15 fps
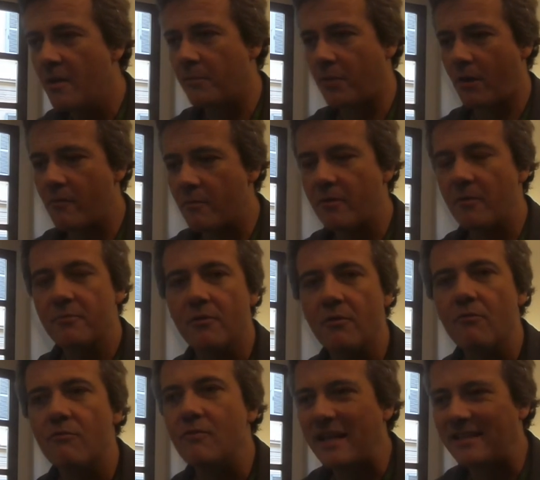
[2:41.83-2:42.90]
provo
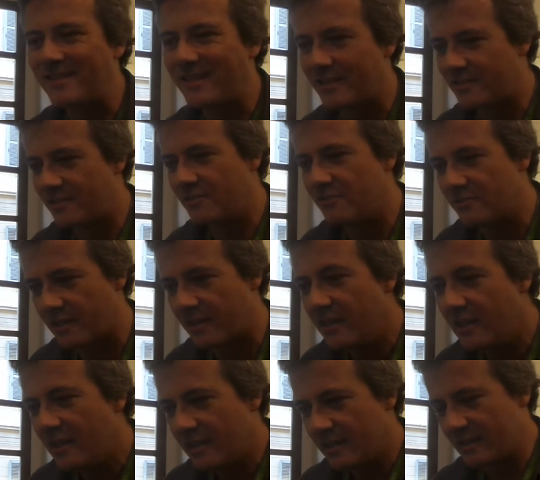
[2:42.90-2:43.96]
proprio un'attrazione
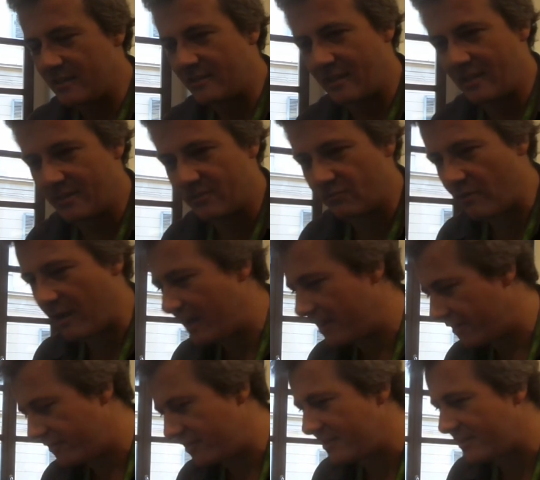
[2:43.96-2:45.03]

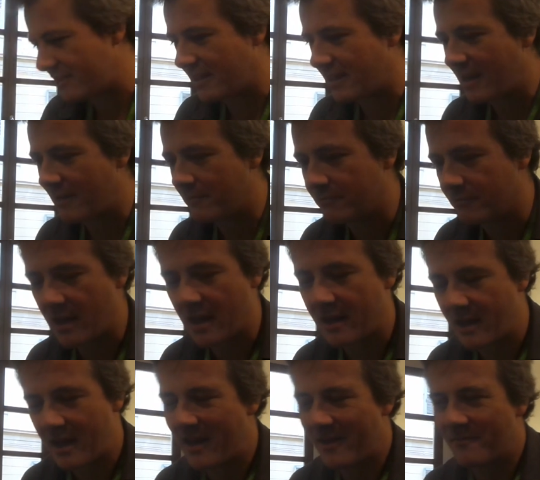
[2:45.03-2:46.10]
intellettuale, fisica, mm,
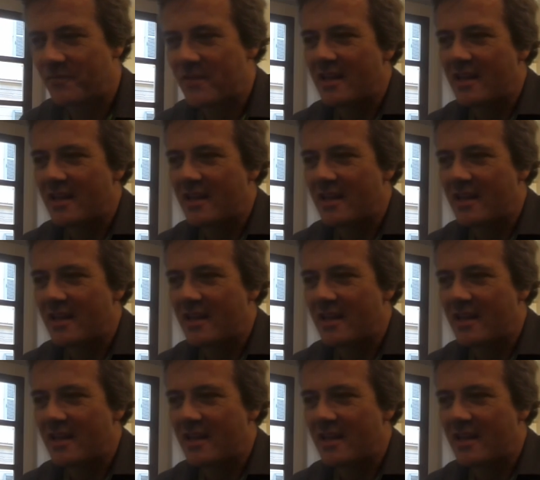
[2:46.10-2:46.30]
a, a